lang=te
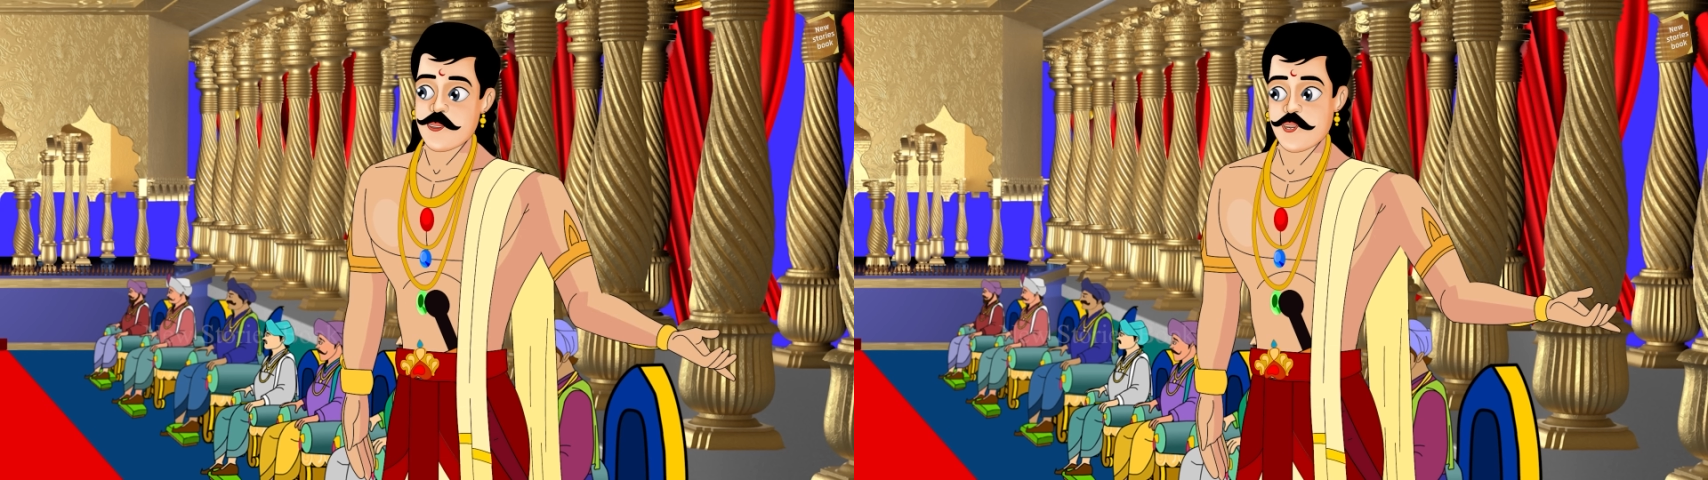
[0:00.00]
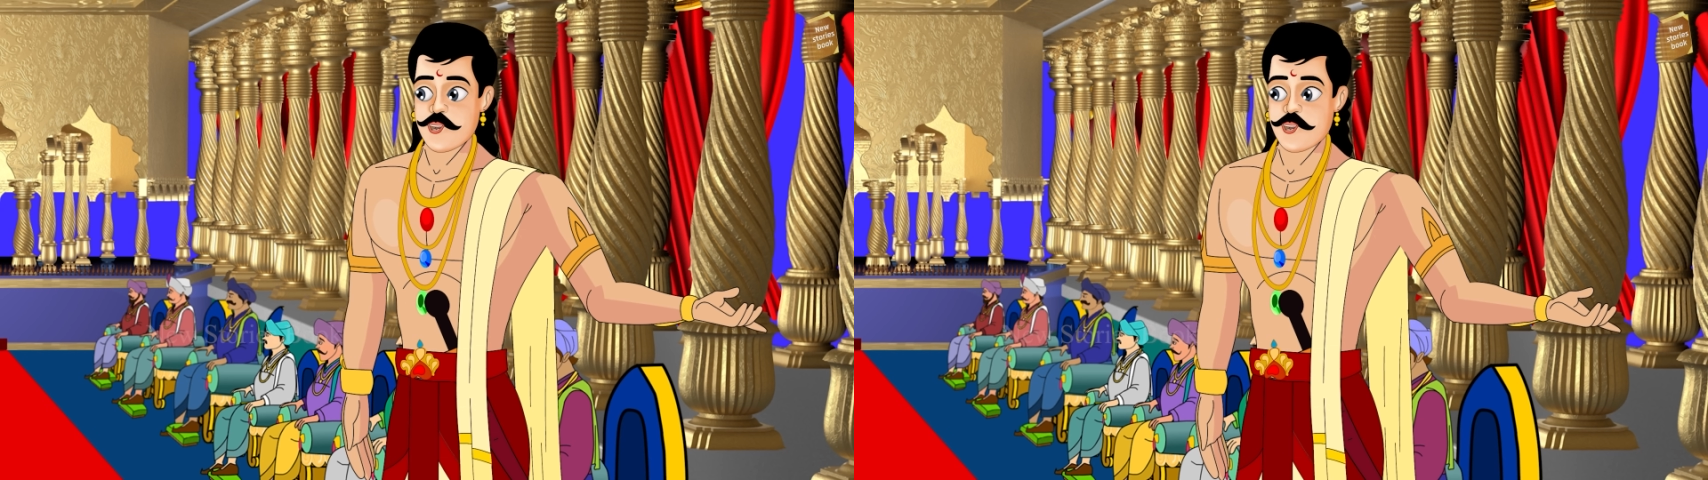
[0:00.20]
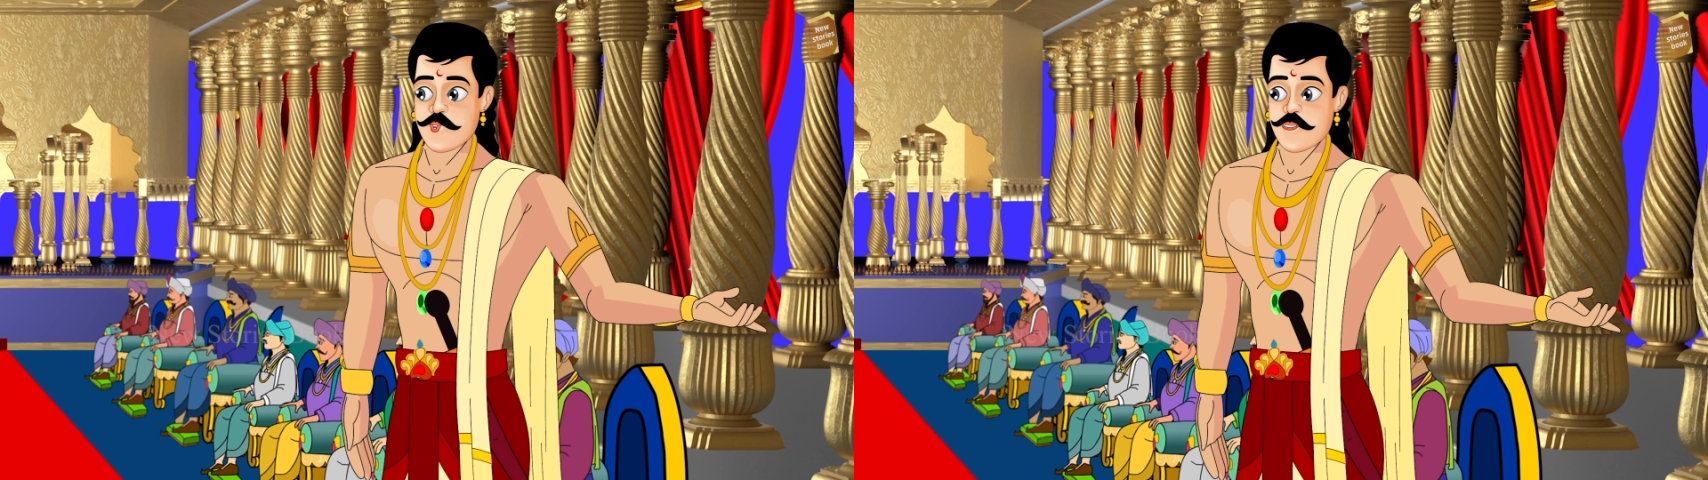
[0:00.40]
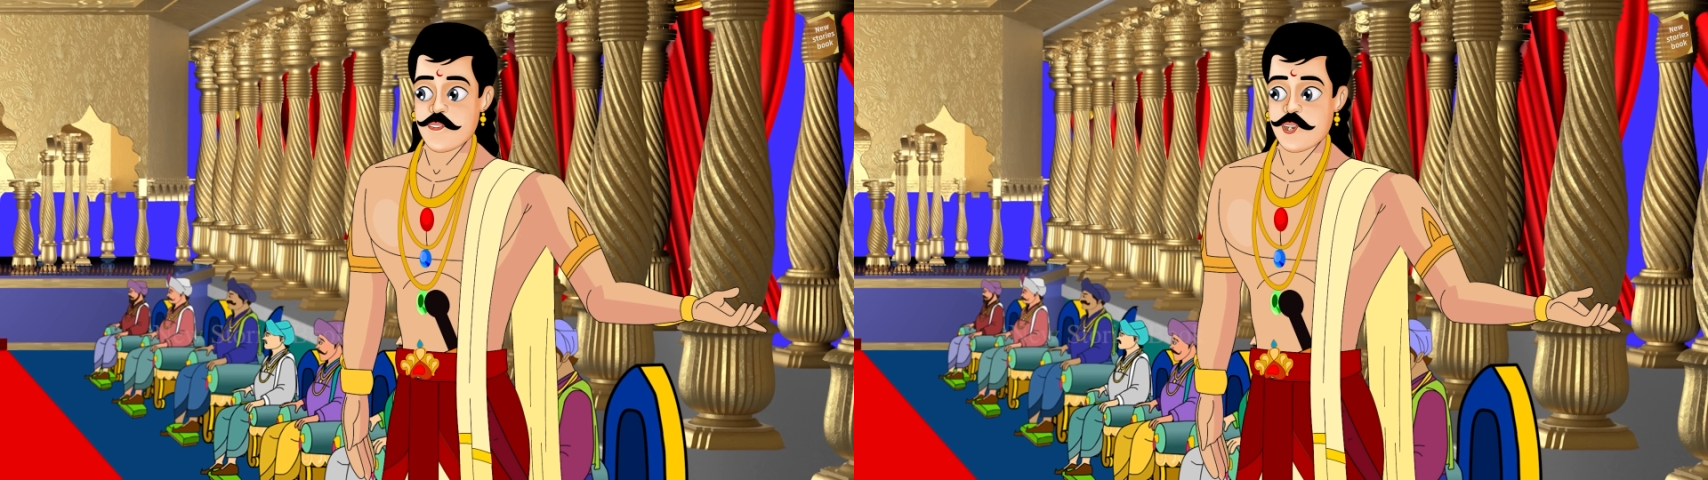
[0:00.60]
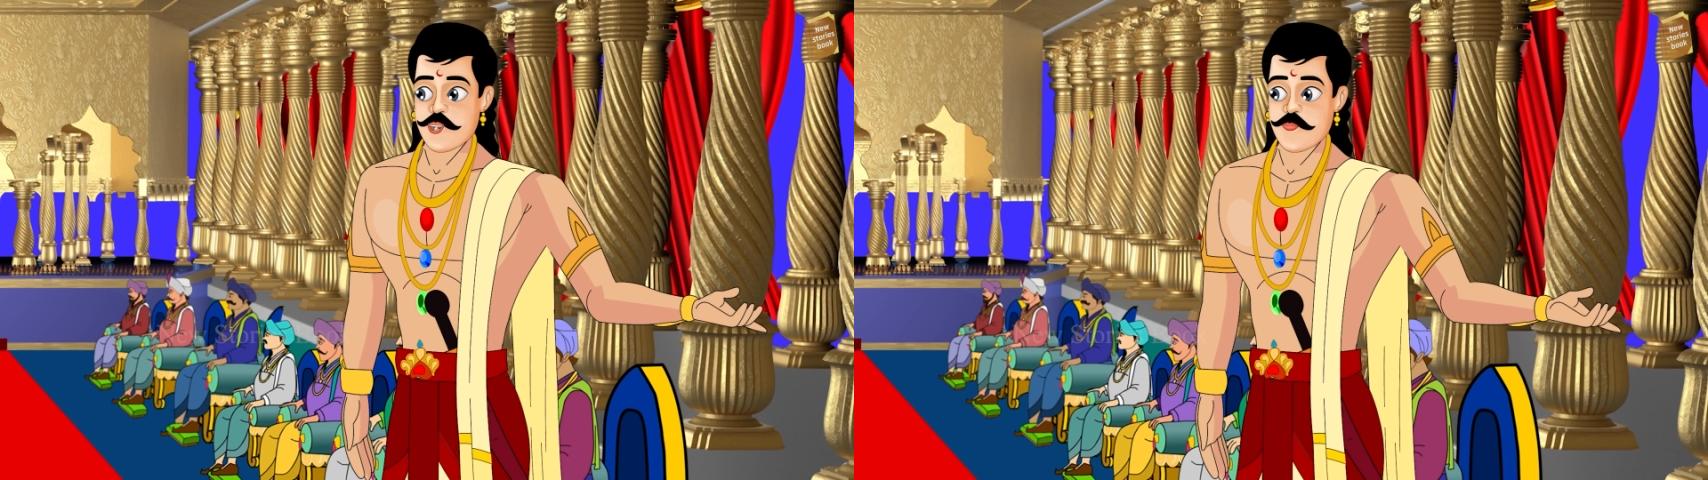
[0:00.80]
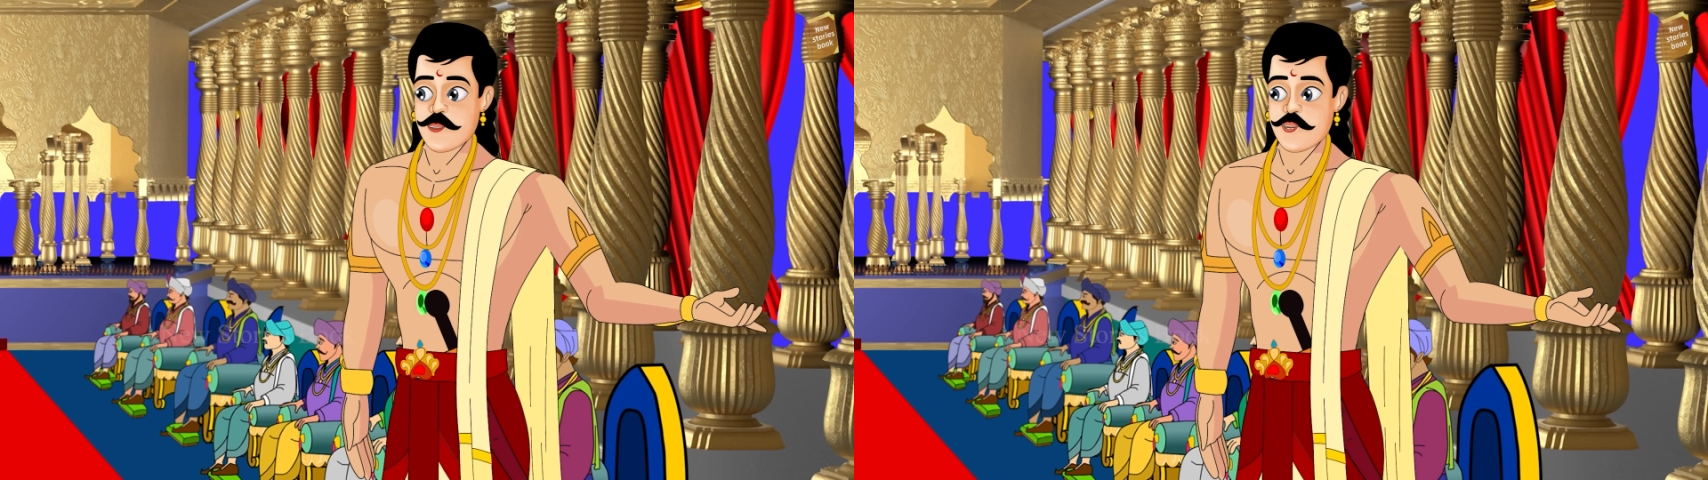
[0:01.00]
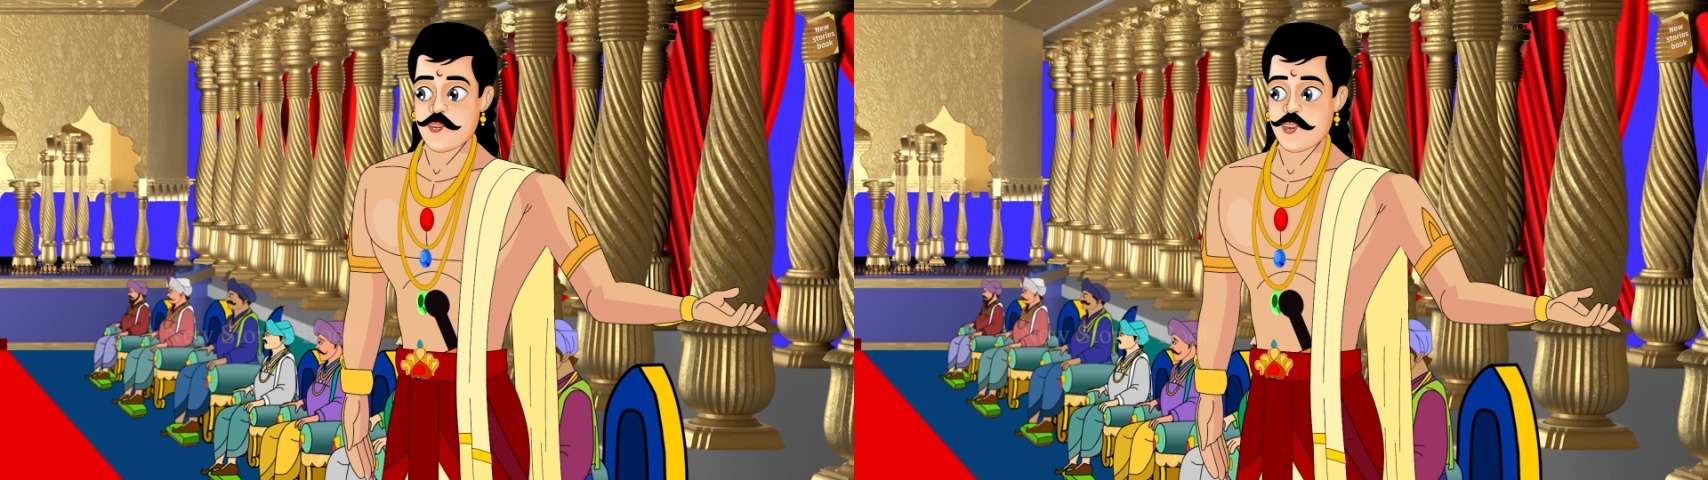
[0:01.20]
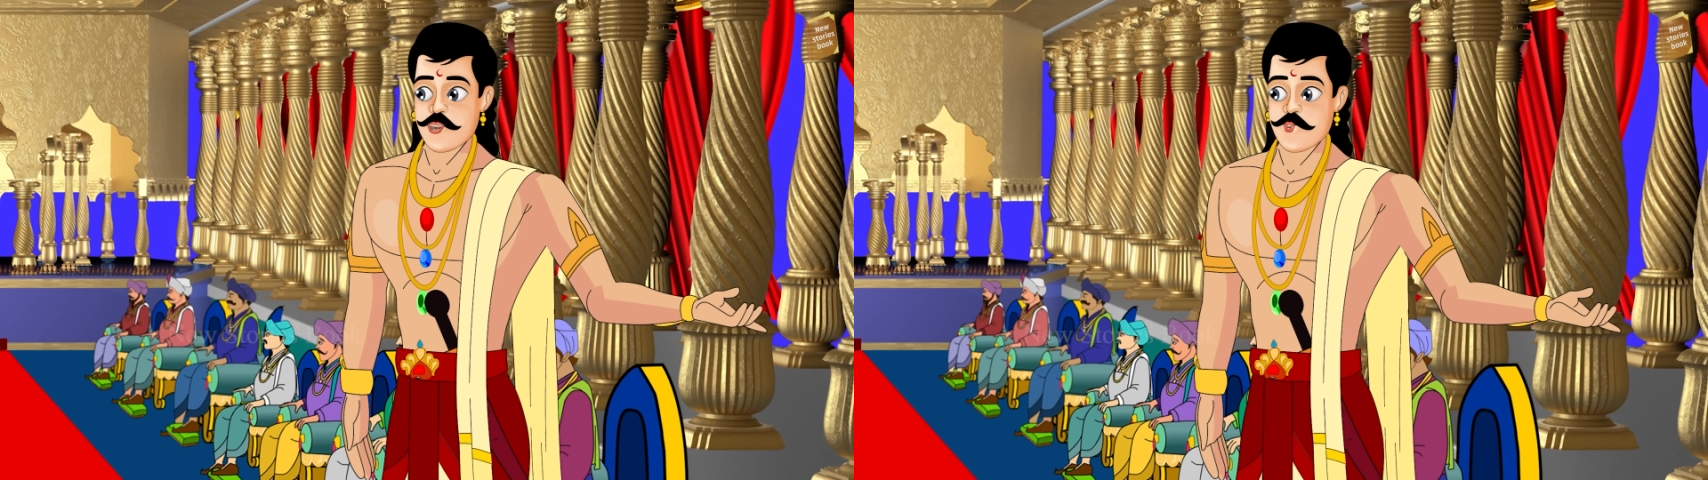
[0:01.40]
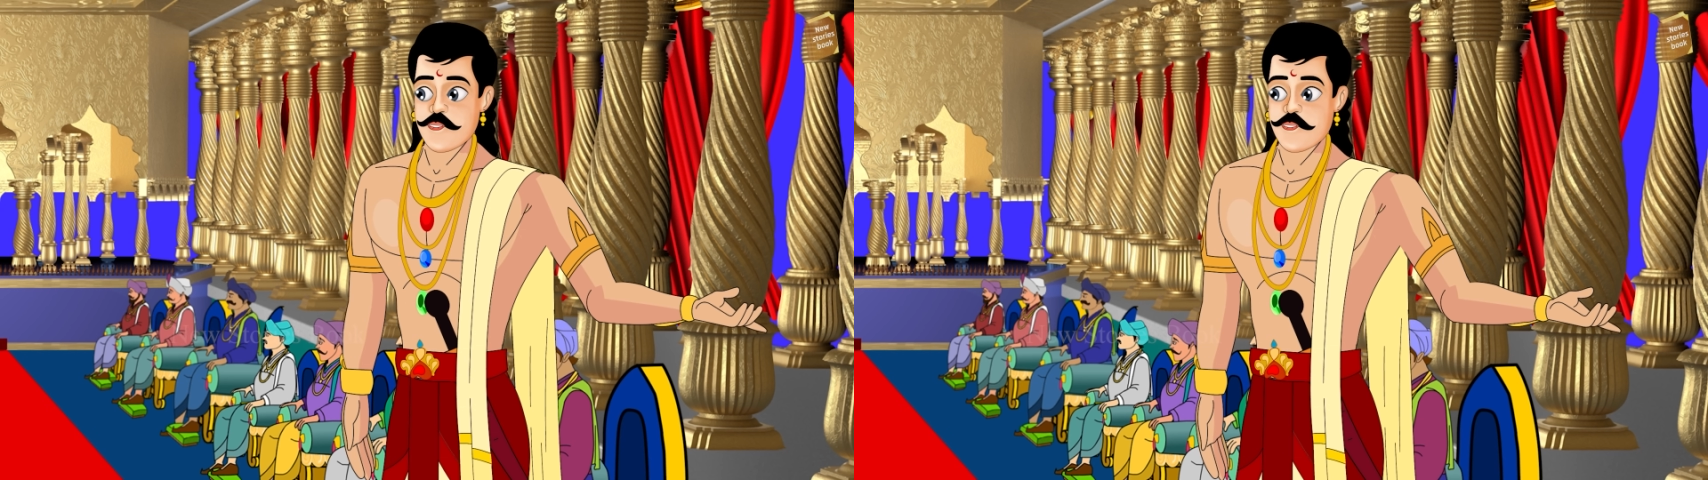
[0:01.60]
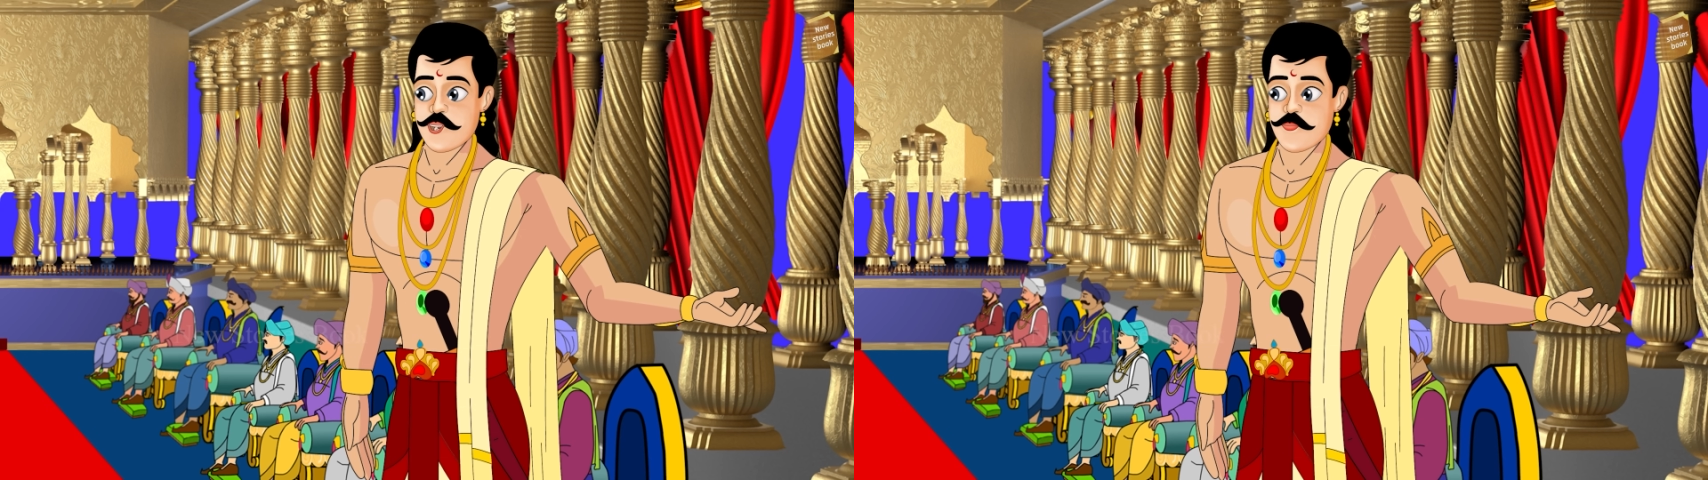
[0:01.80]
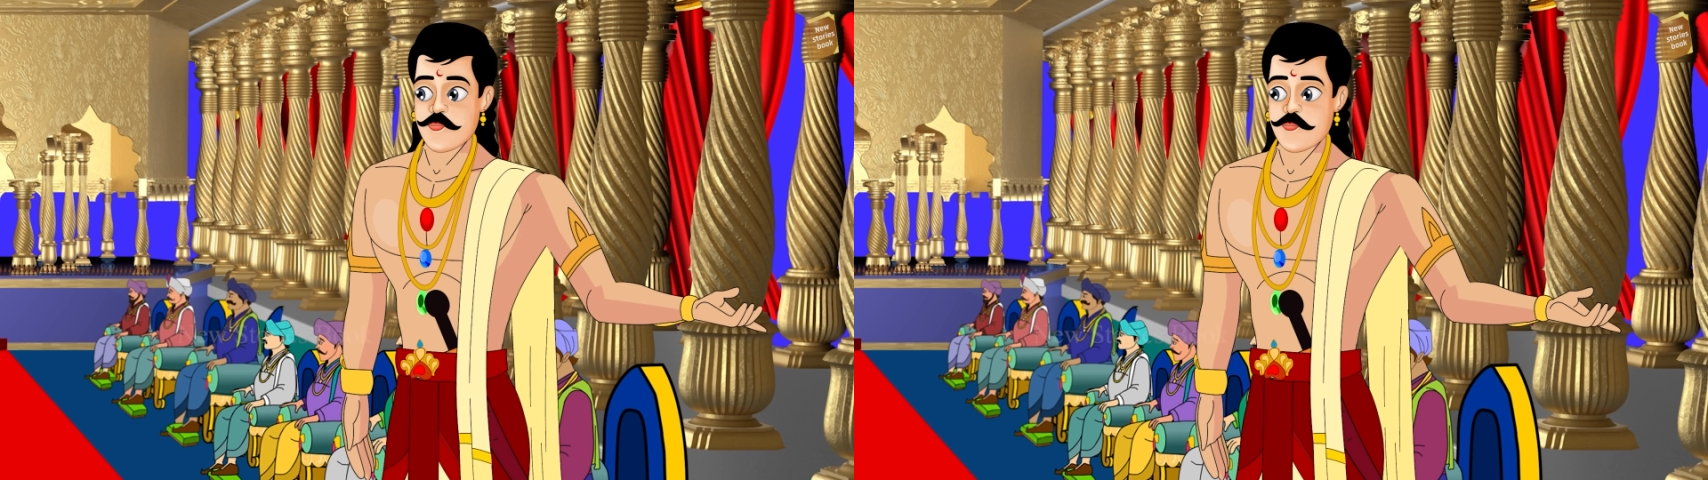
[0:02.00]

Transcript: దేశం యొక్క ఐక్యత దెబ్బతింటుంది